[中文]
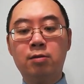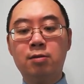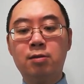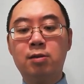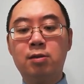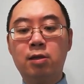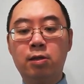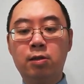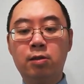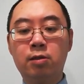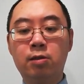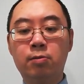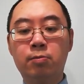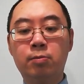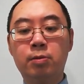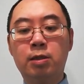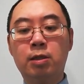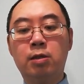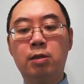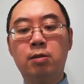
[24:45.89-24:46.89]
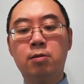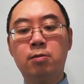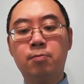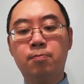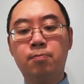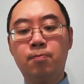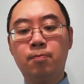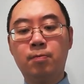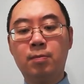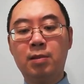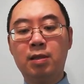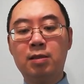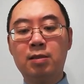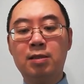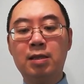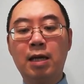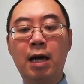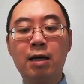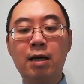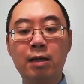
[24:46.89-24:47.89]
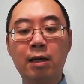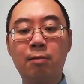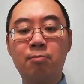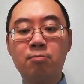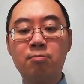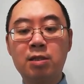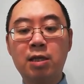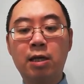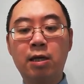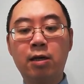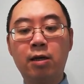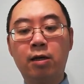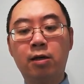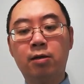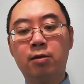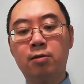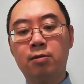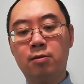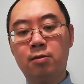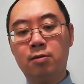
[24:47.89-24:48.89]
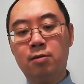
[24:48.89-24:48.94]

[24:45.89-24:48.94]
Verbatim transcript: 责任者、责任者啊。